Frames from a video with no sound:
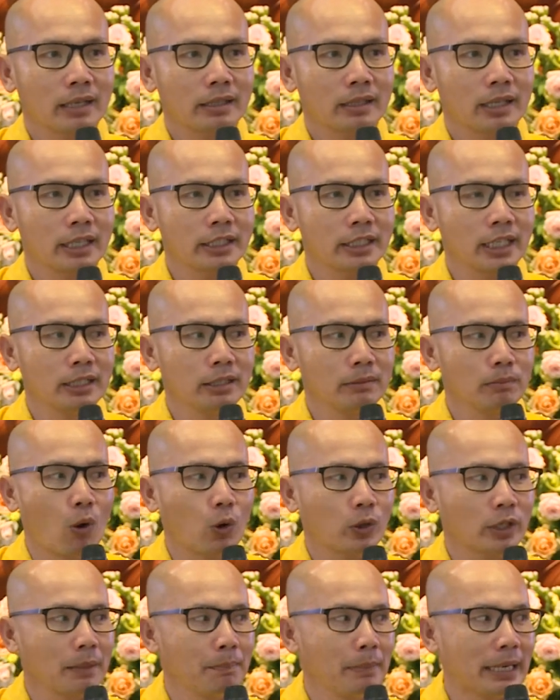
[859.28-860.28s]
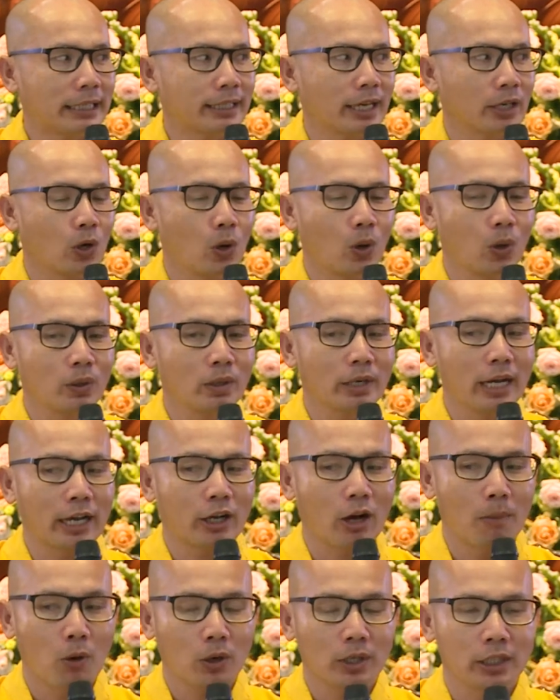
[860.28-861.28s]
Thầy xin một cái micro để
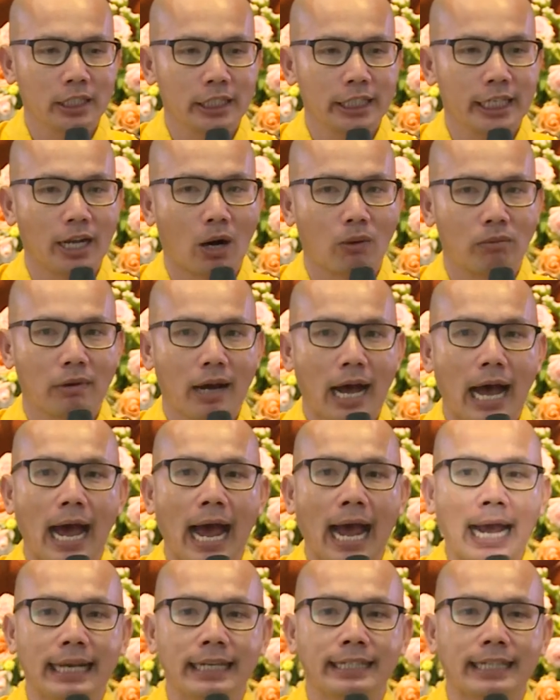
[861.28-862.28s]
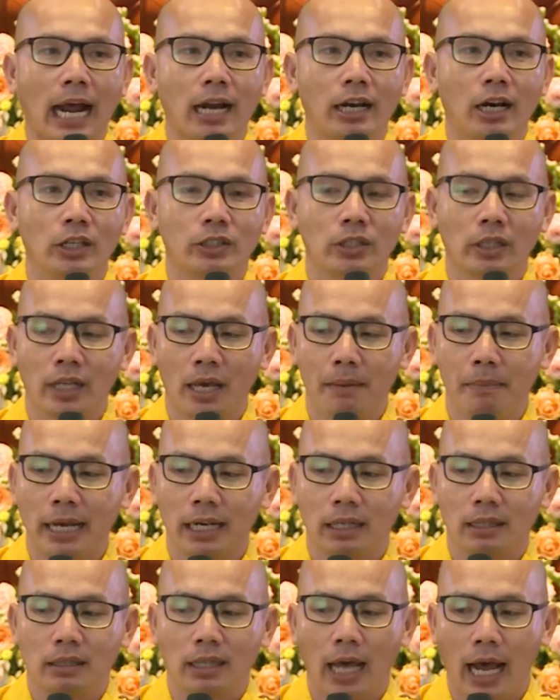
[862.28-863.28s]
có một người di động. Ai trả lời cho thầy
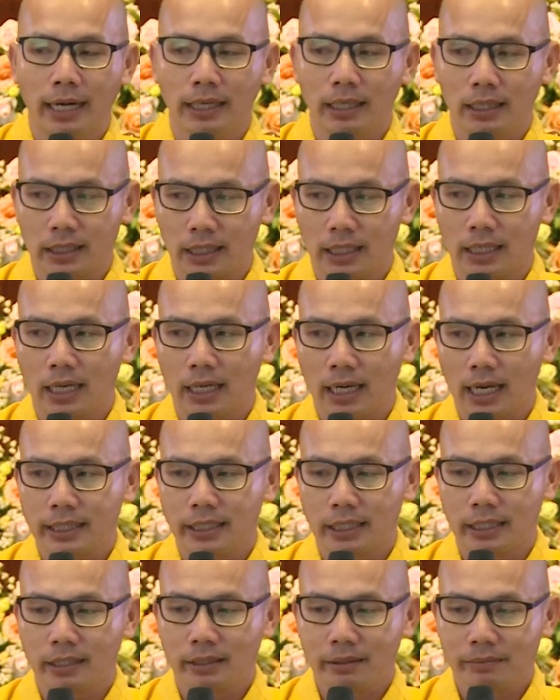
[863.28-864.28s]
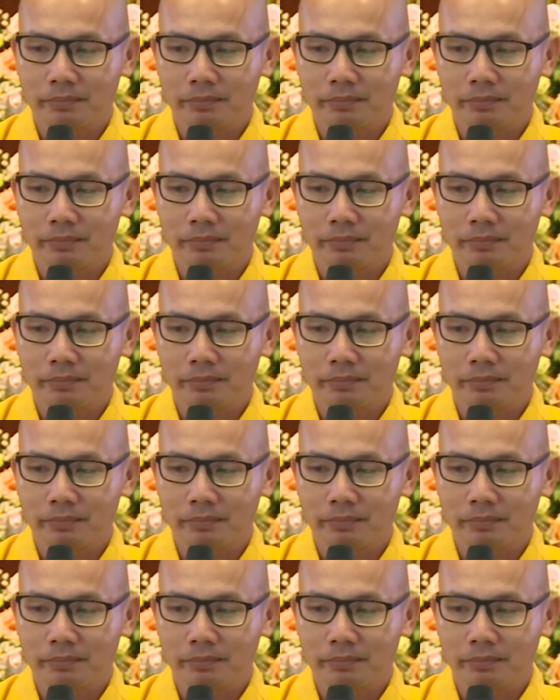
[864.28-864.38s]
biết thần tượng là gì?